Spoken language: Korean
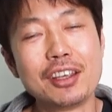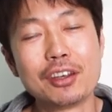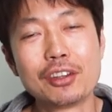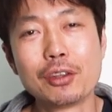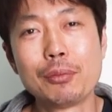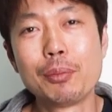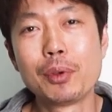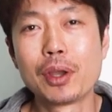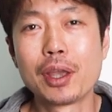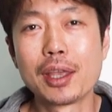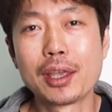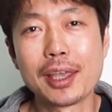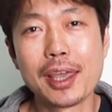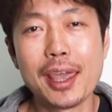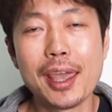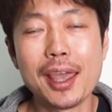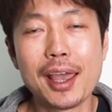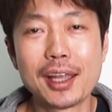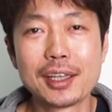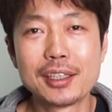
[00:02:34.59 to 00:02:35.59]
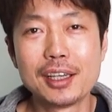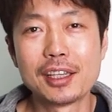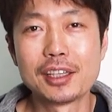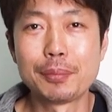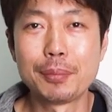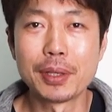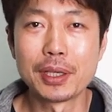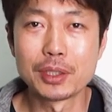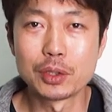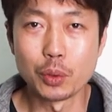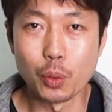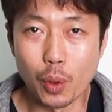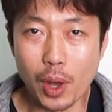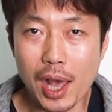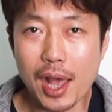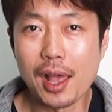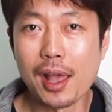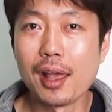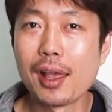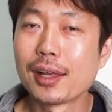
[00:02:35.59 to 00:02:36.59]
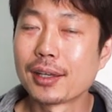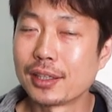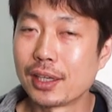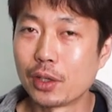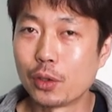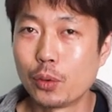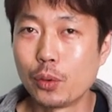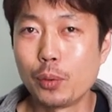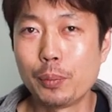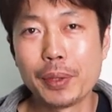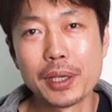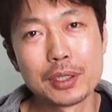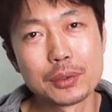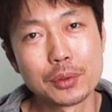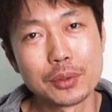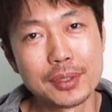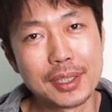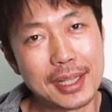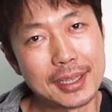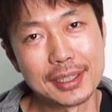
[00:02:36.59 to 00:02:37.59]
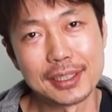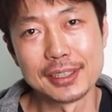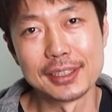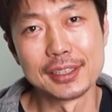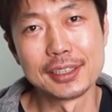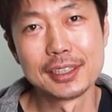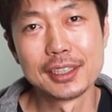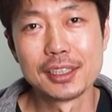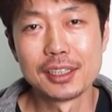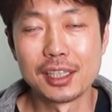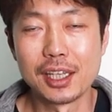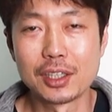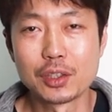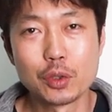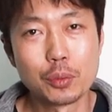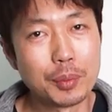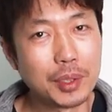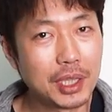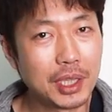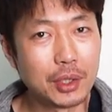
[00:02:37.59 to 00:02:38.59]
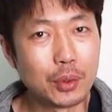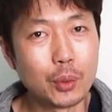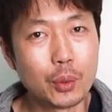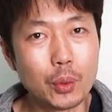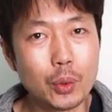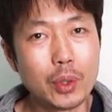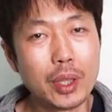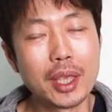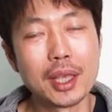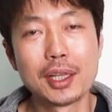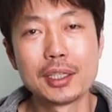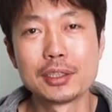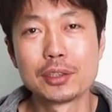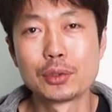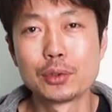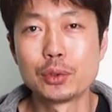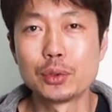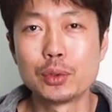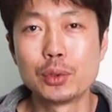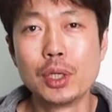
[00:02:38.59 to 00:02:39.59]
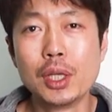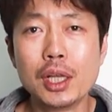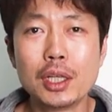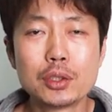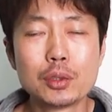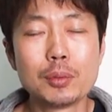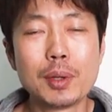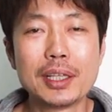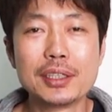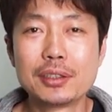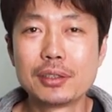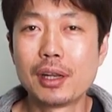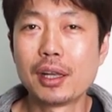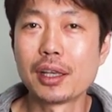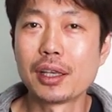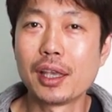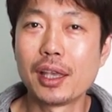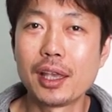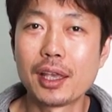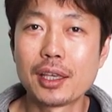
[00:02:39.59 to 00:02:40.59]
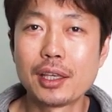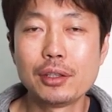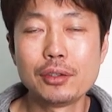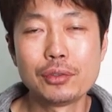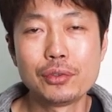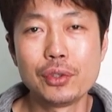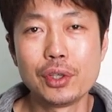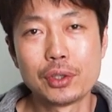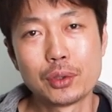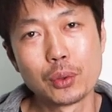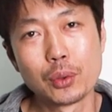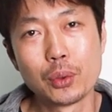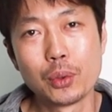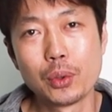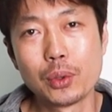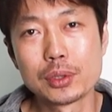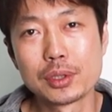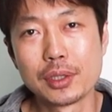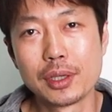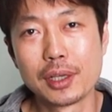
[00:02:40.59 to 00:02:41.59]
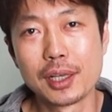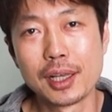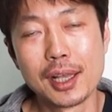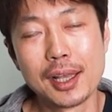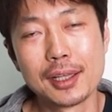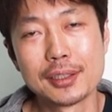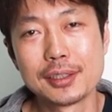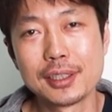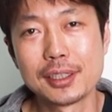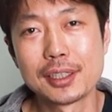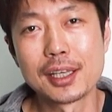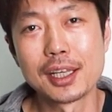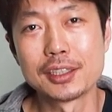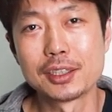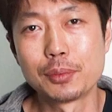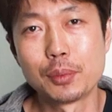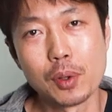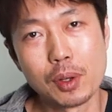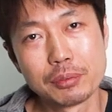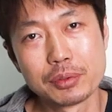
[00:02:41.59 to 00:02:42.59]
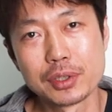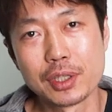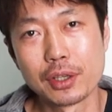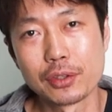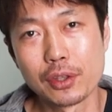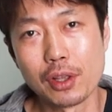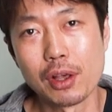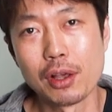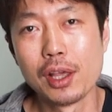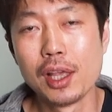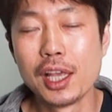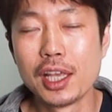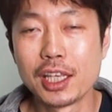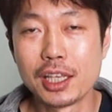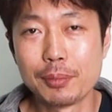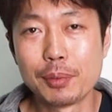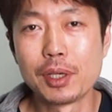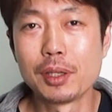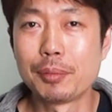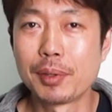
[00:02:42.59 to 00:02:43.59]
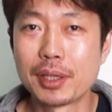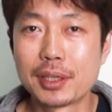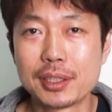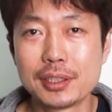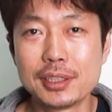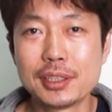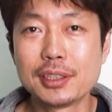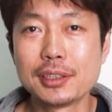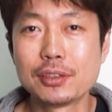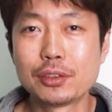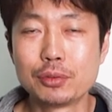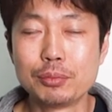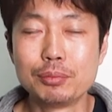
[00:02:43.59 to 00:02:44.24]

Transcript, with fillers: 여섯 명에게 안틀레스 핑크토와 그리고 핑크토 세트, 네, 초미니로 해가지고 좀 안전하게 키울 수 있도록 저희가 세트까지 포함시켜서 이번 이벤트는